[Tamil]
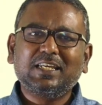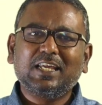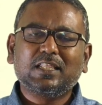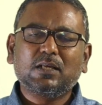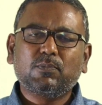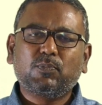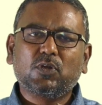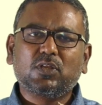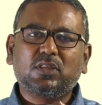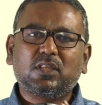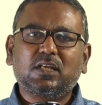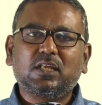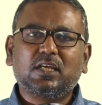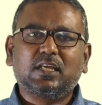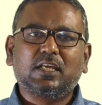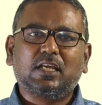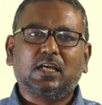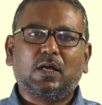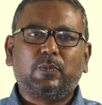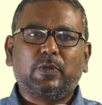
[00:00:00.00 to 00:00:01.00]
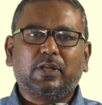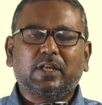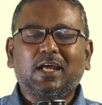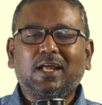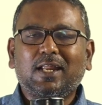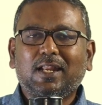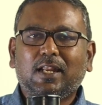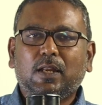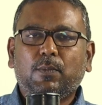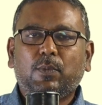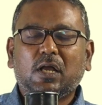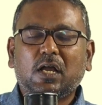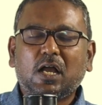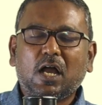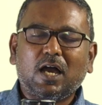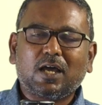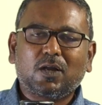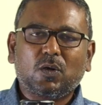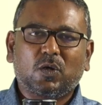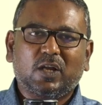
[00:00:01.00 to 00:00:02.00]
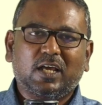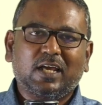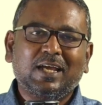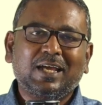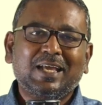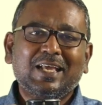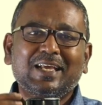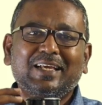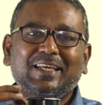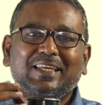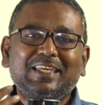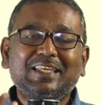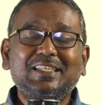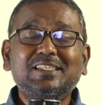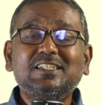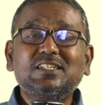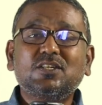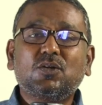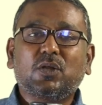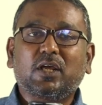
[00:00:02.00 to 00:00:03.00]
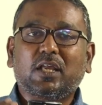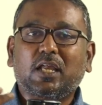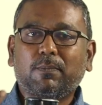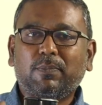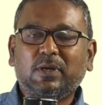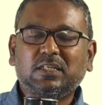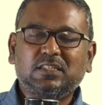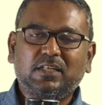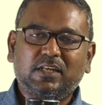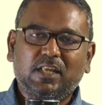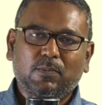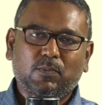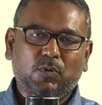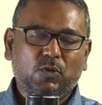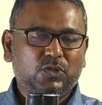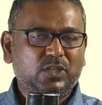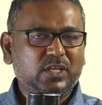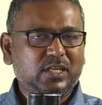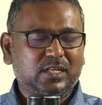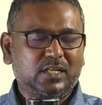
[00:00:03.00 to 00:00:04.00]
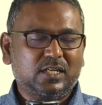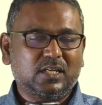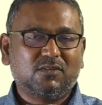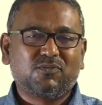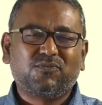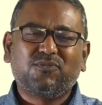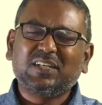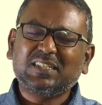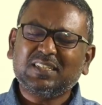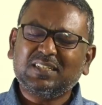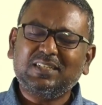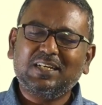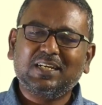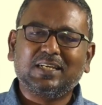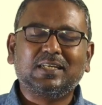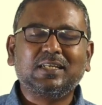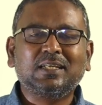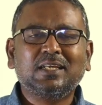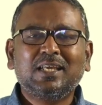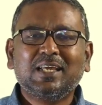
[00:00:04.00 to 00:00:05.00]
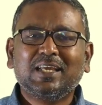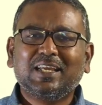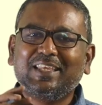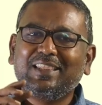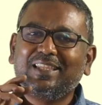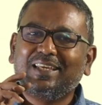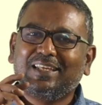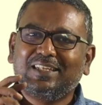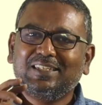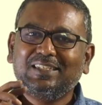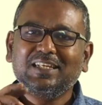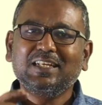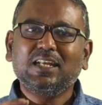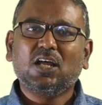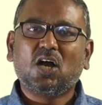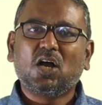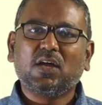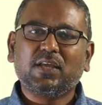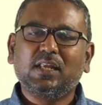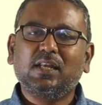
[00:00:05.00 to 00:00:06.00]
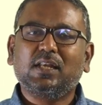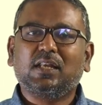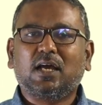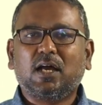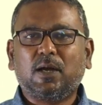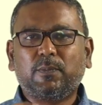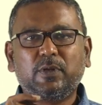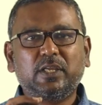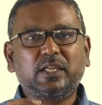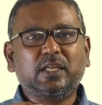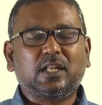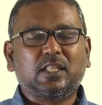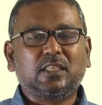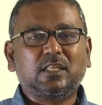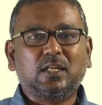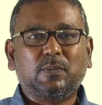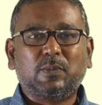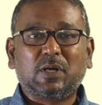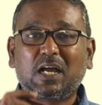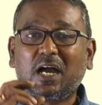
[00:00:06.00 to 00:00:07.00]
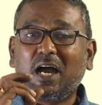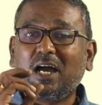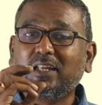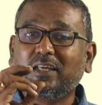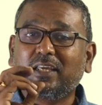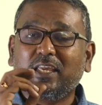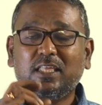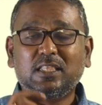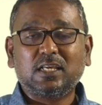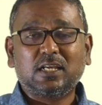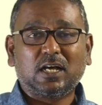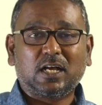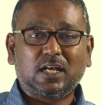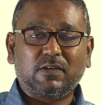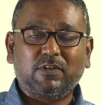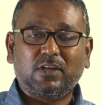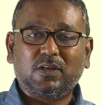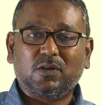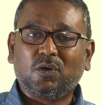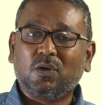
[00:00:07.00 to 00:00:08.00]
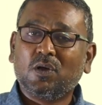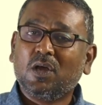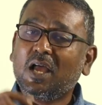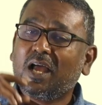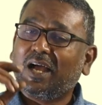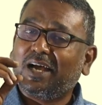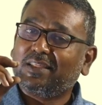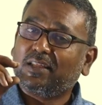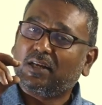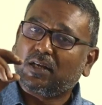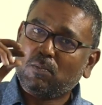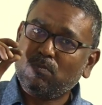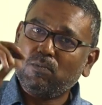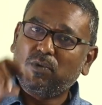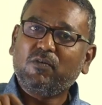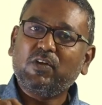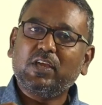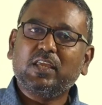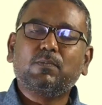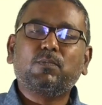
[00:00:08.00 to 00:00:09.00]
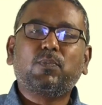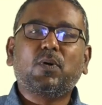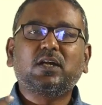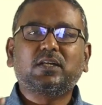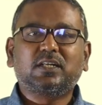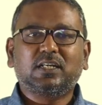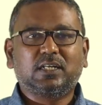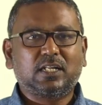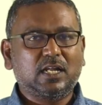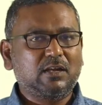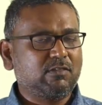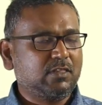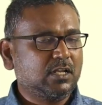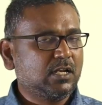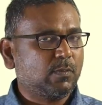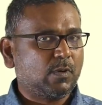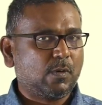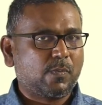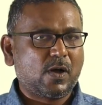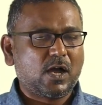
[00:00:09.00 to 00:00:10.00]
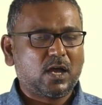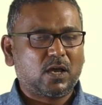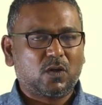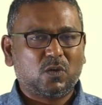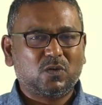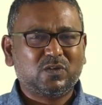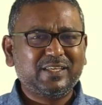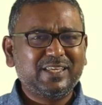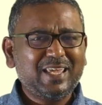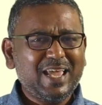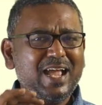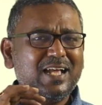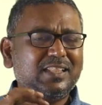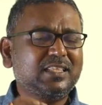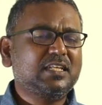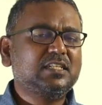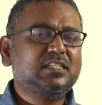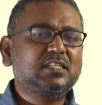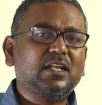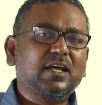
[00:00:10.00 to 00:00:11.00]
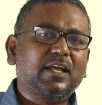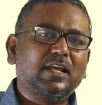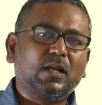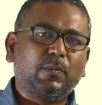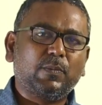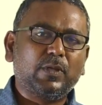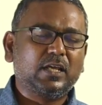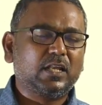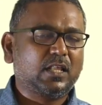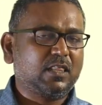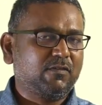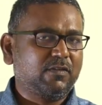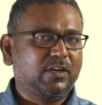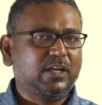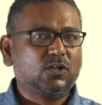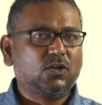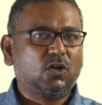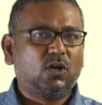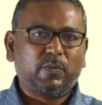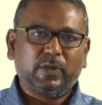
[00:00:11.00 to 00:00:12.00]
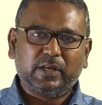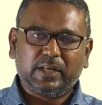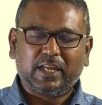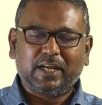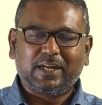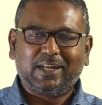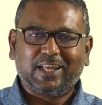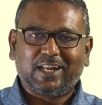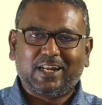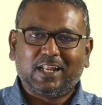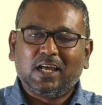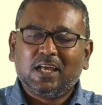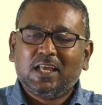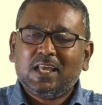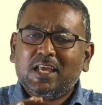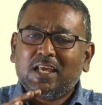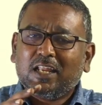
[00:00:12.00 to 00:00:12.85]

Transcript: அது எதை பொறுத்து இருக்குது அப்படின்னா நம்ம காரோட இன்ஜினோட கெப்பாசிட்டியை பொறுத்து இருக்குது ஃபஸ்ட்டு இந்த இன்ஜின் ஆயில் அப்படிங்கிறது நம்ம காருக்கு எதுக்காக வேணும் அது ரொம்பவே இம்பார்ட்டண்ட்டாக வந்து நம்ம பார்க்குறோம் ஏன் அந்த இன்ஜின் ஆயில் அப்படிங்கிறது வேணும் அப்படின்னு கேட்டிங்கன்னா